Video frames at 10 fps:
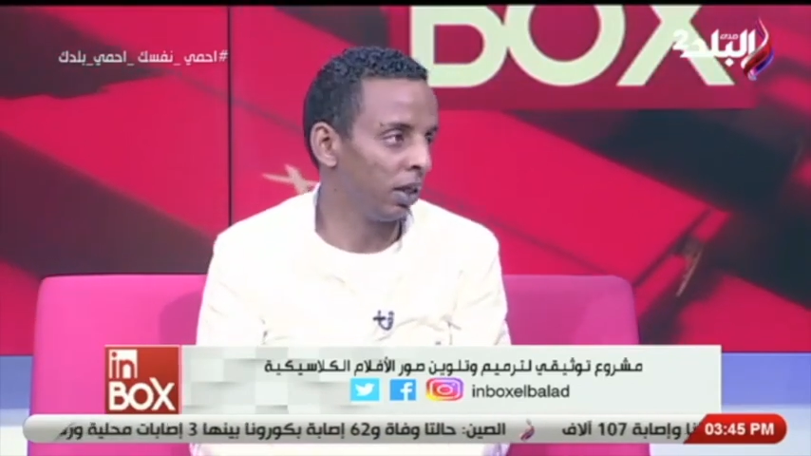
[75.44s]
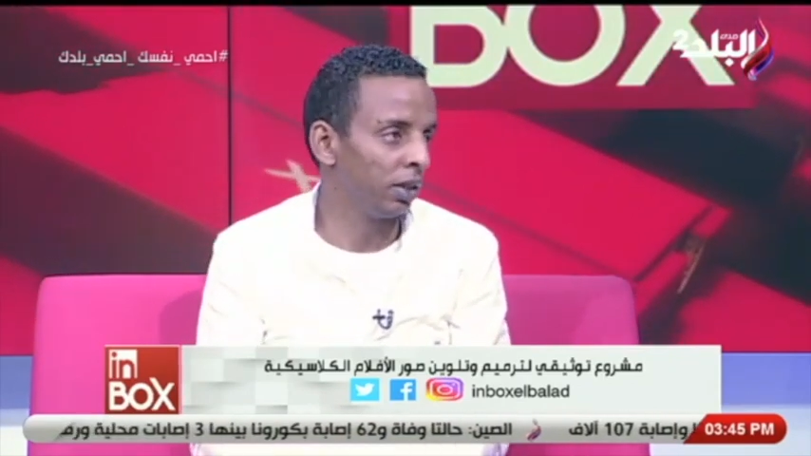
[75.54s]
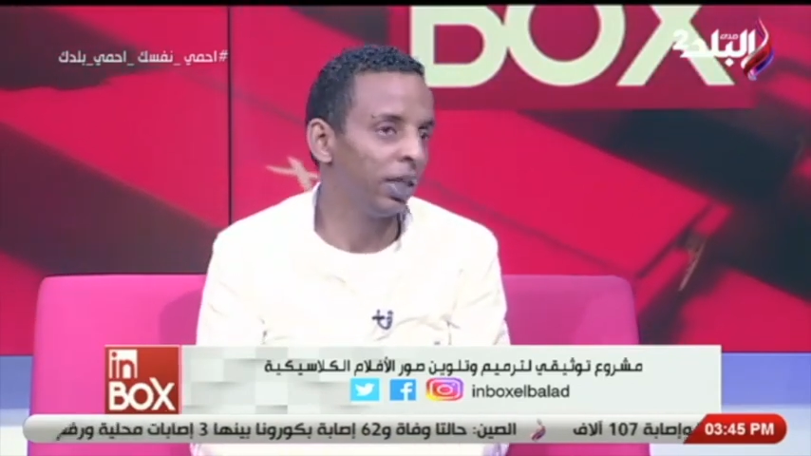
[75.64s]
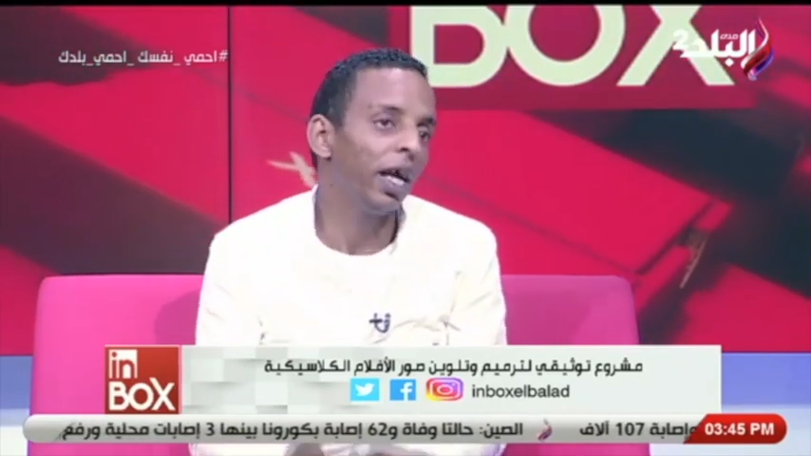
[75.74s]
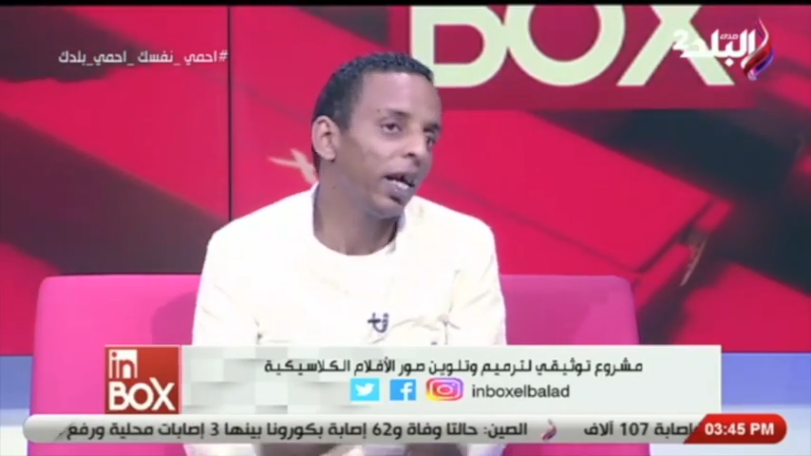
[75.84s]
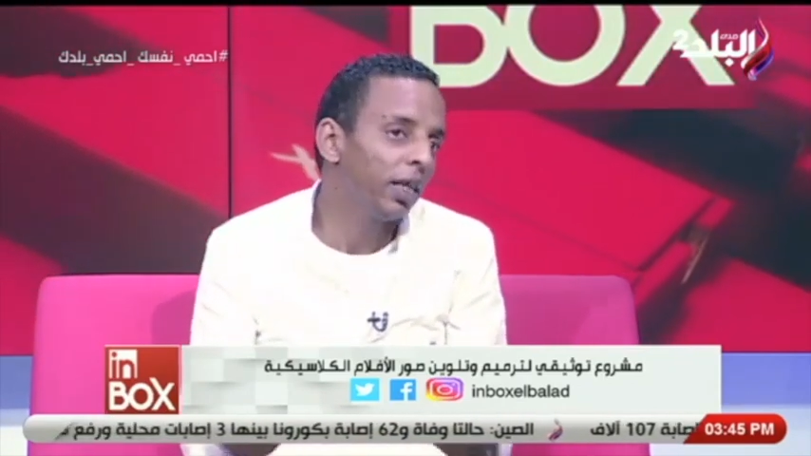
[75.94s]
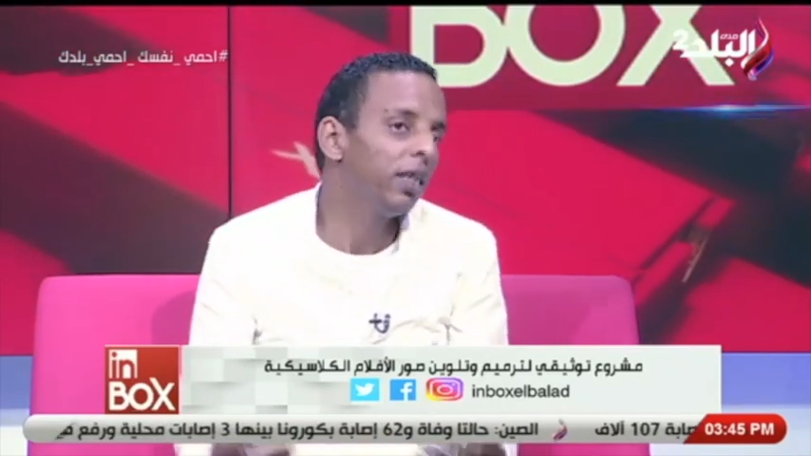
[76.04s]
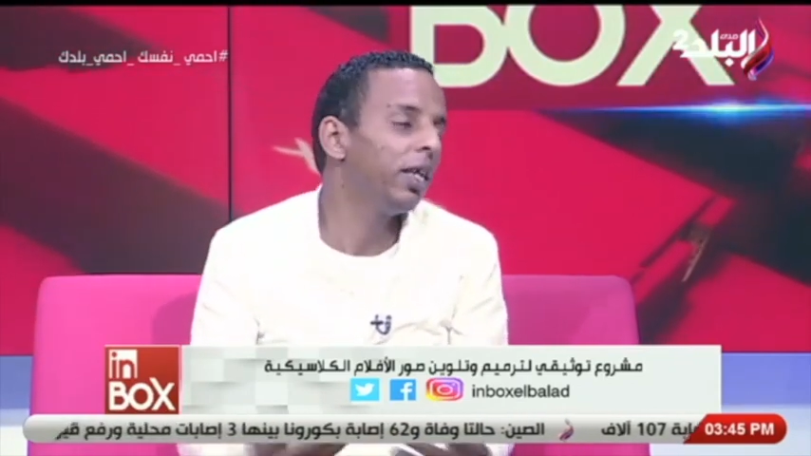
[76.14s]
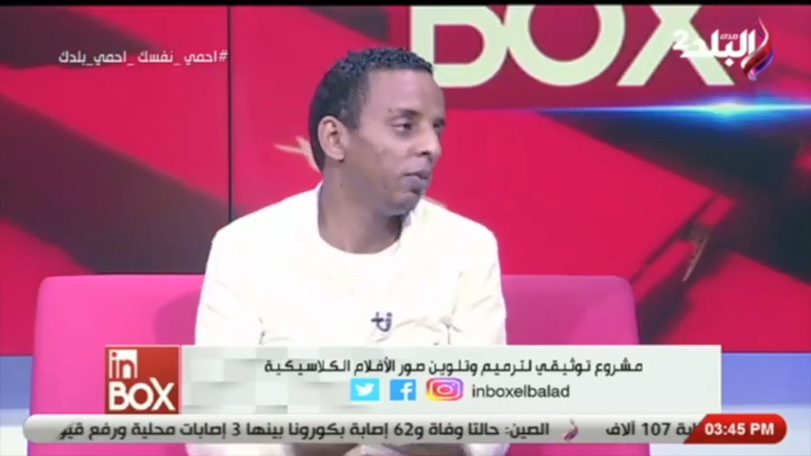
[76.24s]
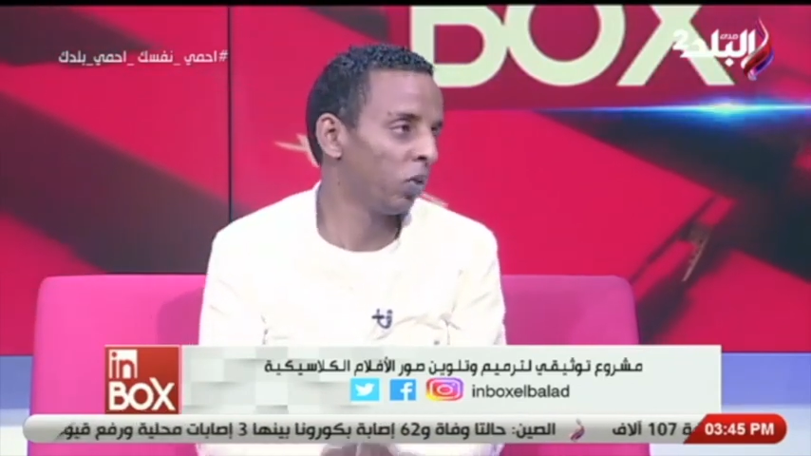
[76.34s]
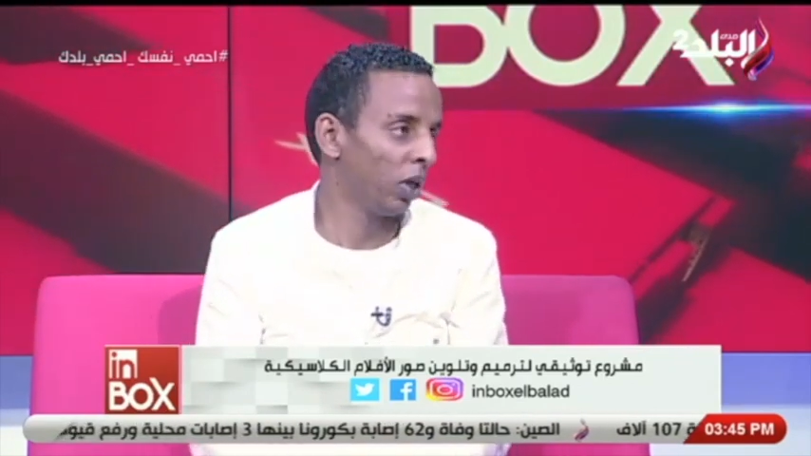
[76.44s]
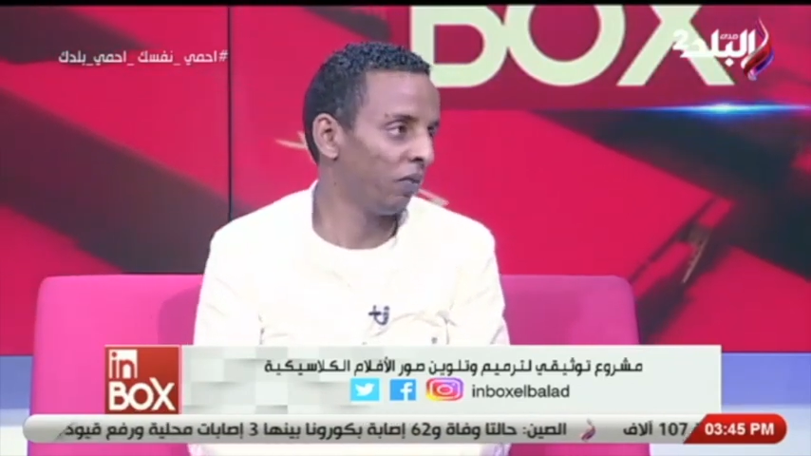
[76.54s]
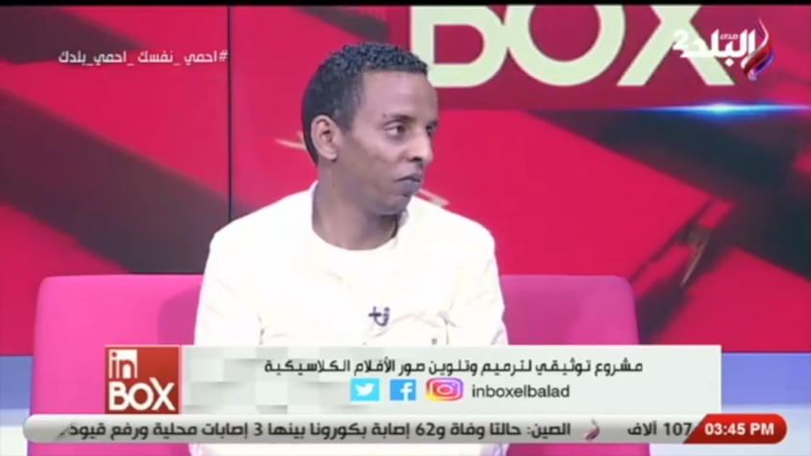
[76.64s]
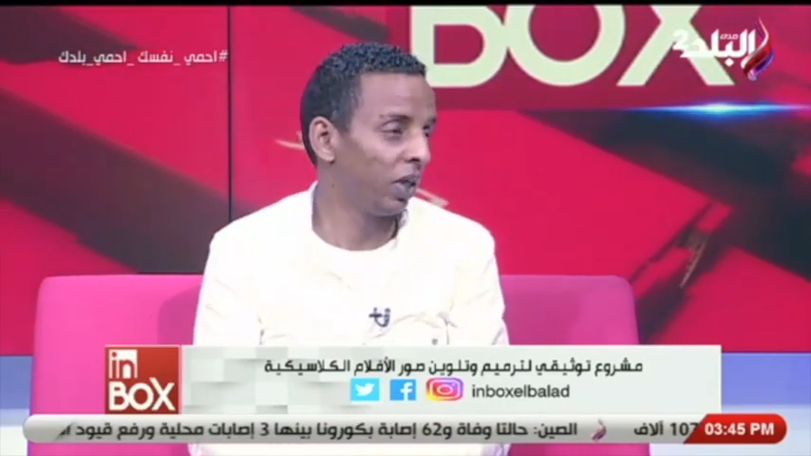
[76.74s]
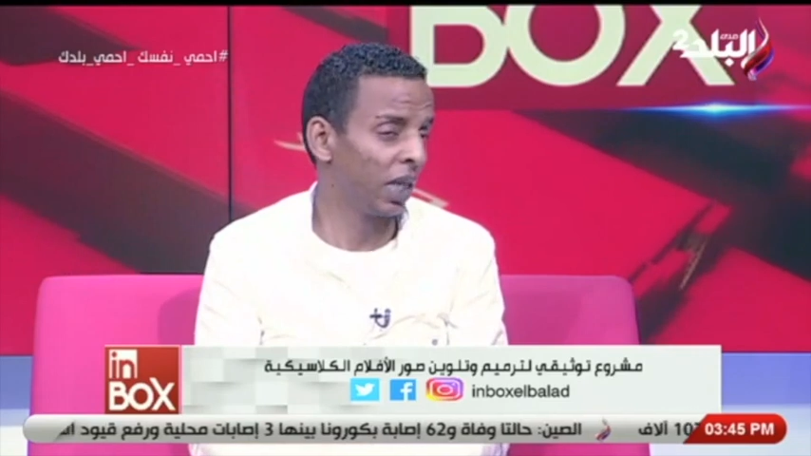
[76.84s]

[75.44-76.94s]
دي الحاجات اللي هي المكلفه